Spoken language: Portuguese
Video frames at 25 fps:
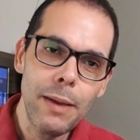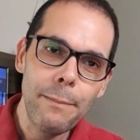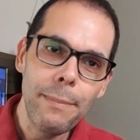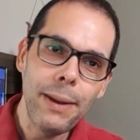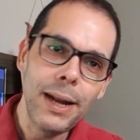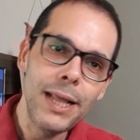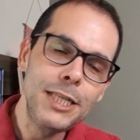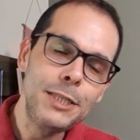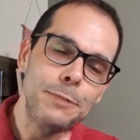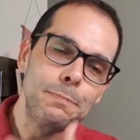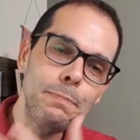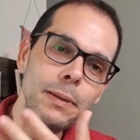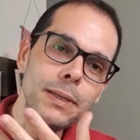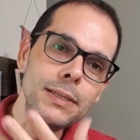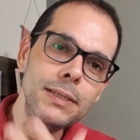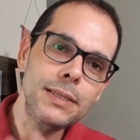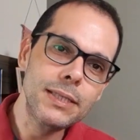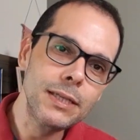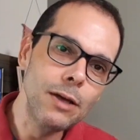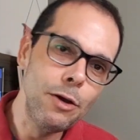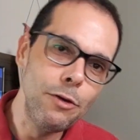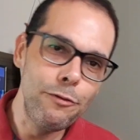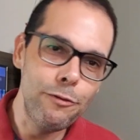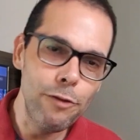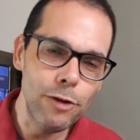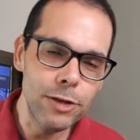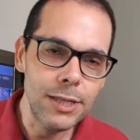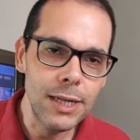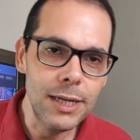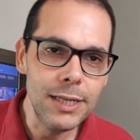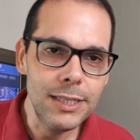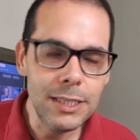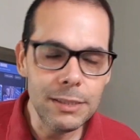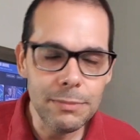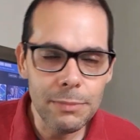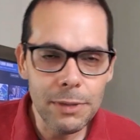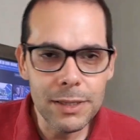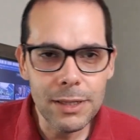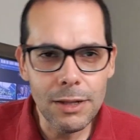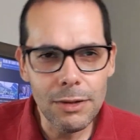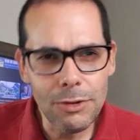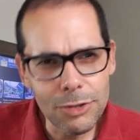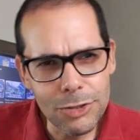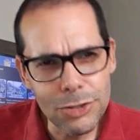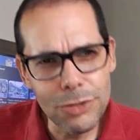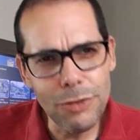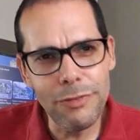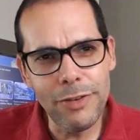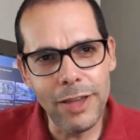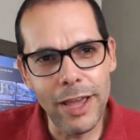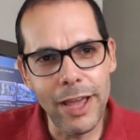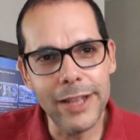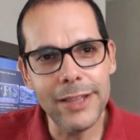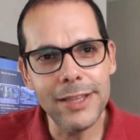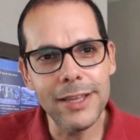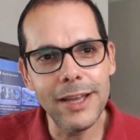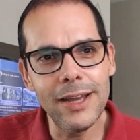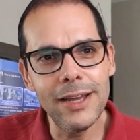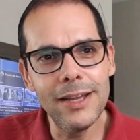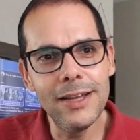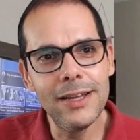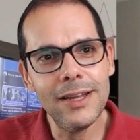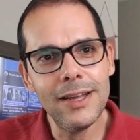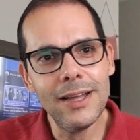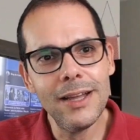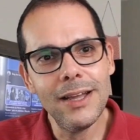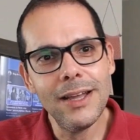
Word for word: pela expansão e fortalecimento da União Soviética,